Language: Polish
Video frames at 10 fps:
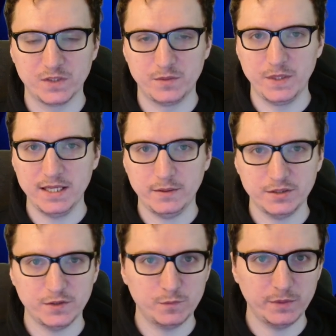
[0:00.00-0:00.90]
zmieniała
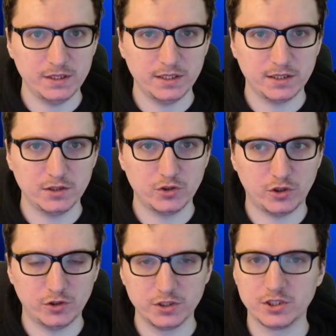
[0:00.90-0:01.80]
się w momencie, kiedy
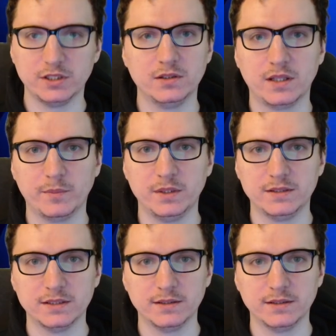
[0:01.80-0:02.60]
to oni szli do tablicy.